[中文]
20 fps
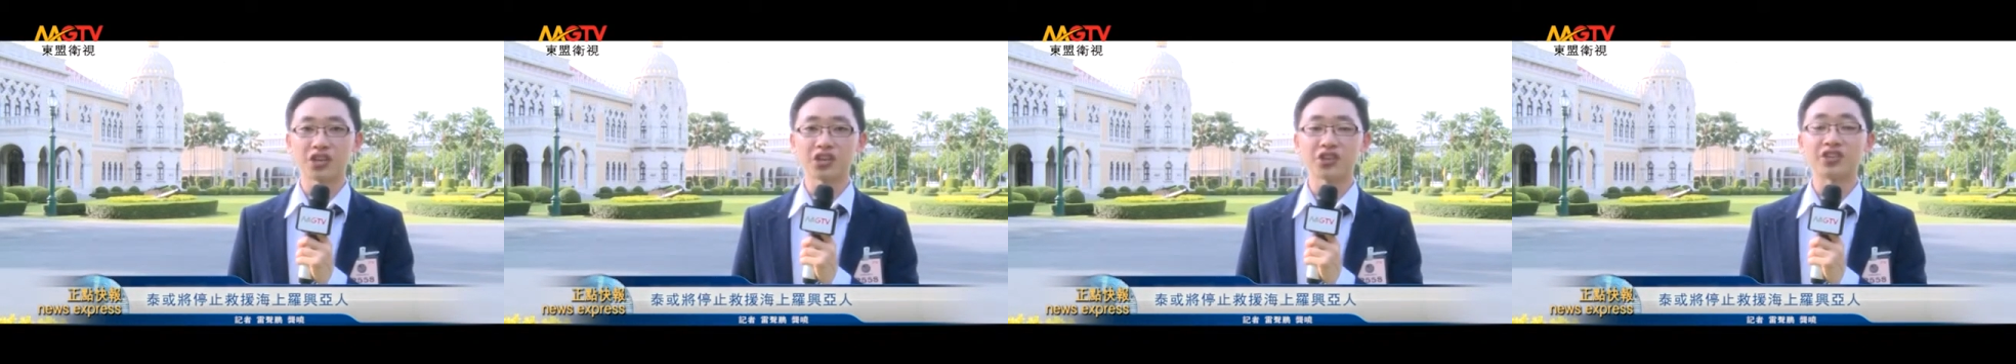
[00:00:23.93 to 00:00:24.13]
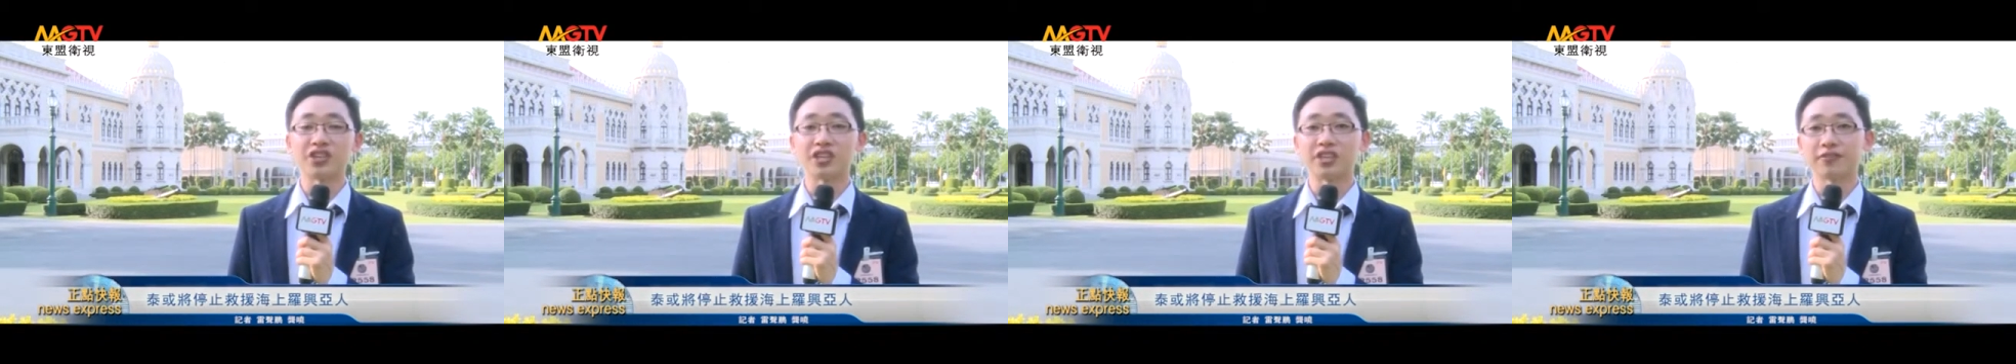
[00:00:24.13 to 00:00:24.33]

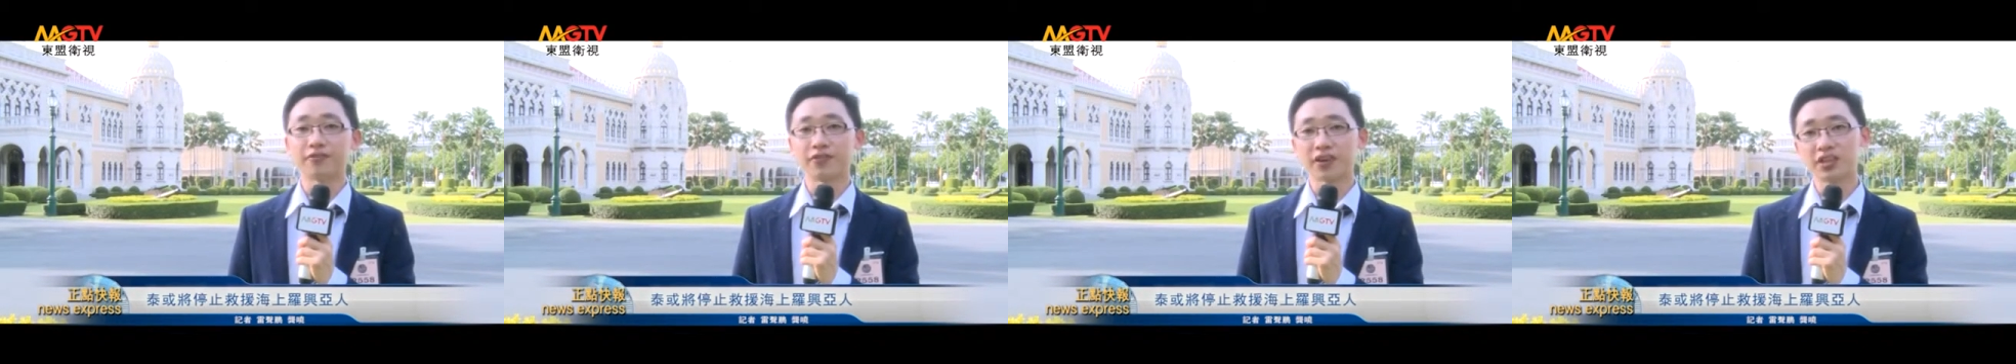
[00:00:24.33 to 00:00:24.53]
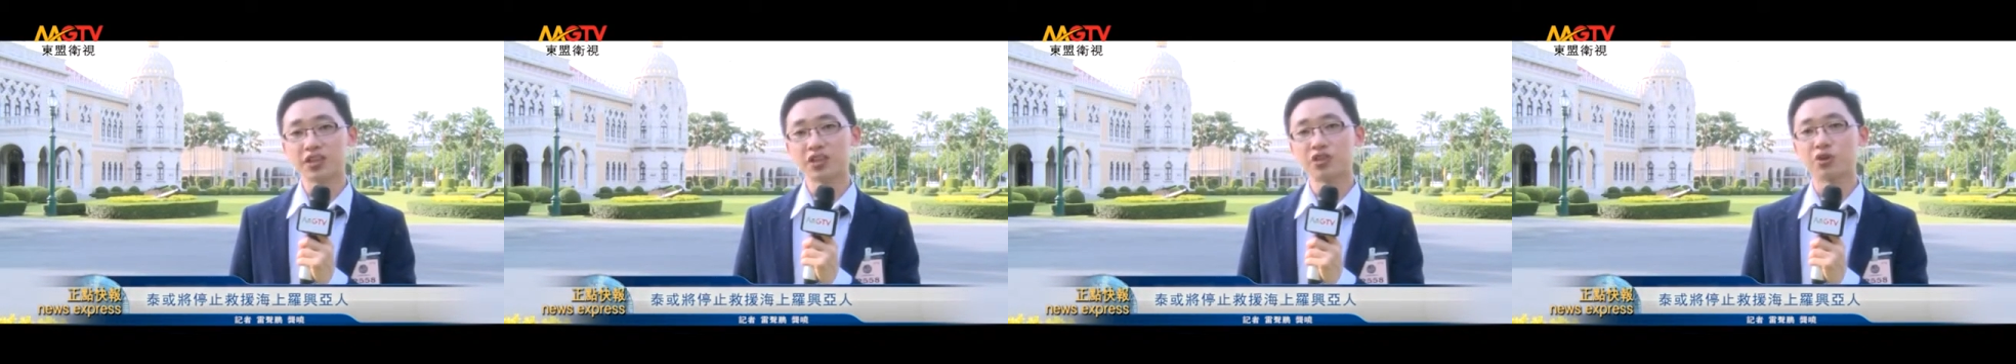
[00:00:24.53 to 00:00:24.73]
只及
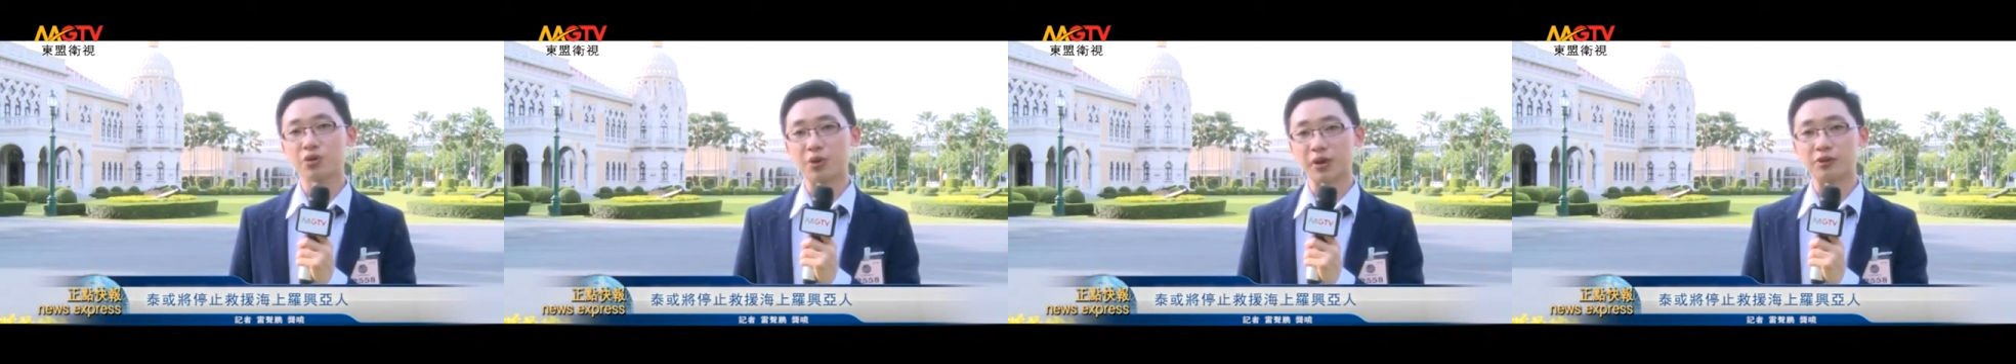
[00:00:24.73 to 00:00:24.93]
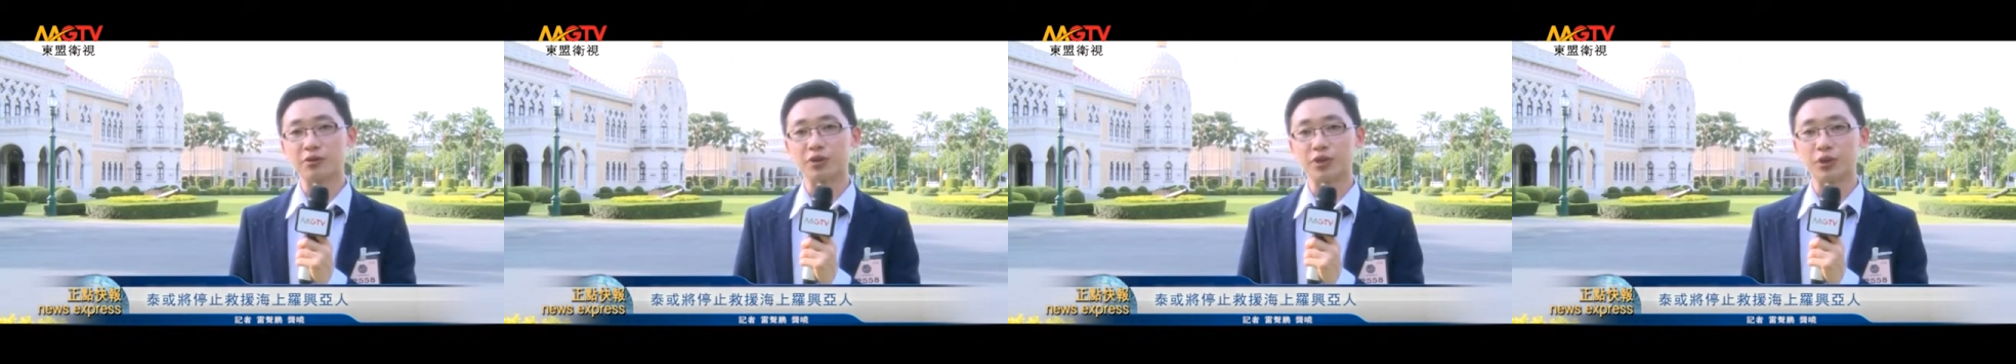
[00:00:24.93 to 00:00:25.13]
飞机救
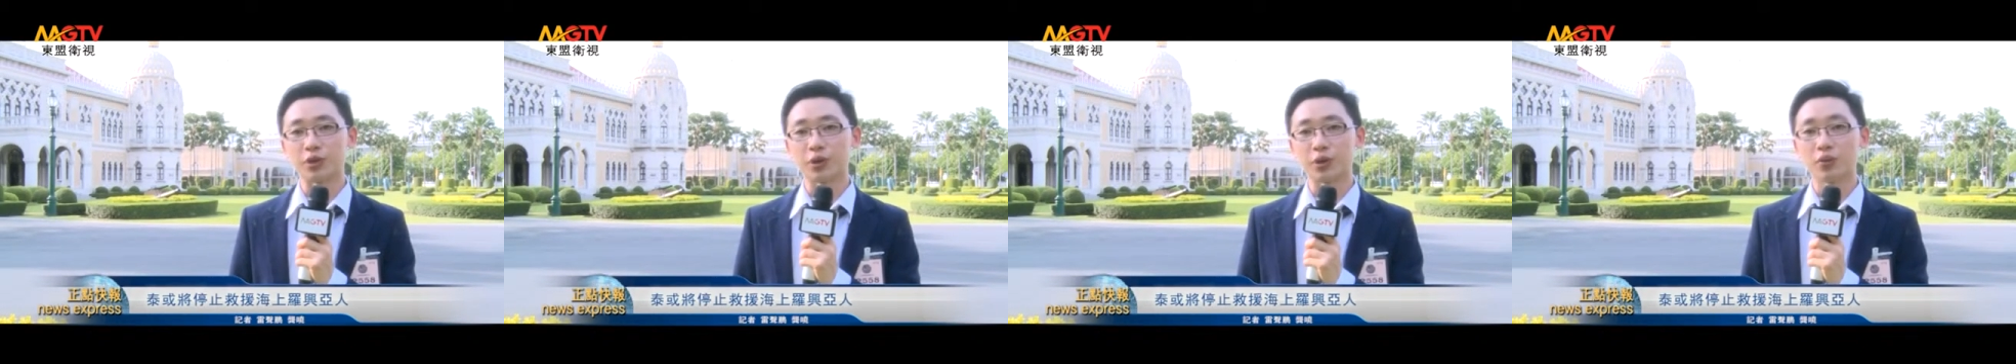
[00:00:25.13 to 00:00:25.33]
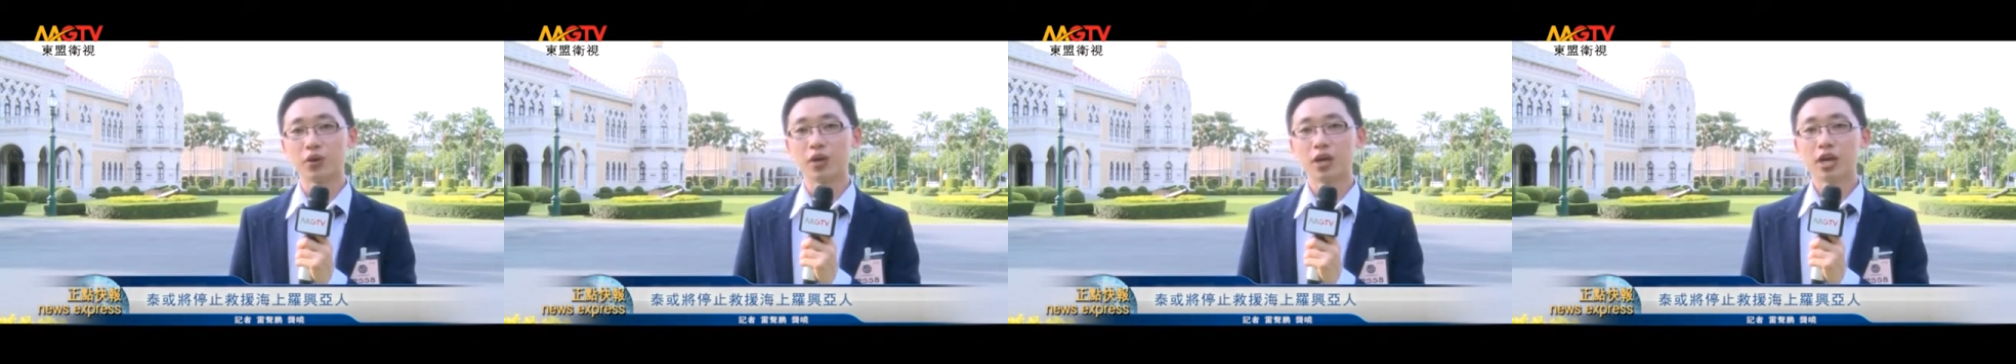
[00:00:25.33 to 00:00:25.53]
援行
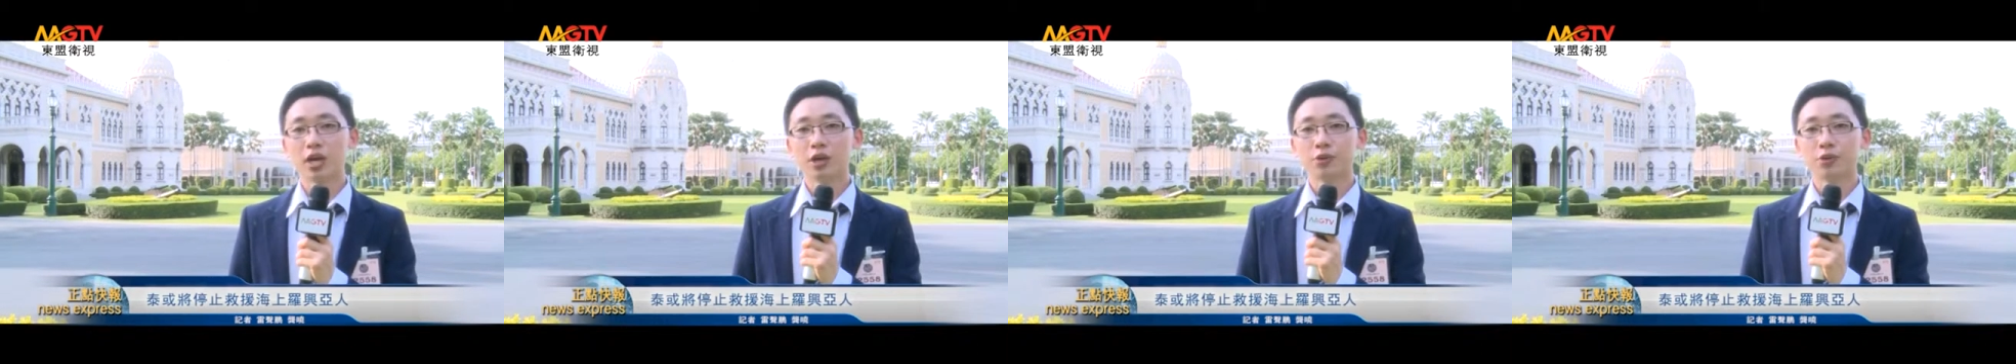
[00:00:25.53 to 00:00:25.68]
动，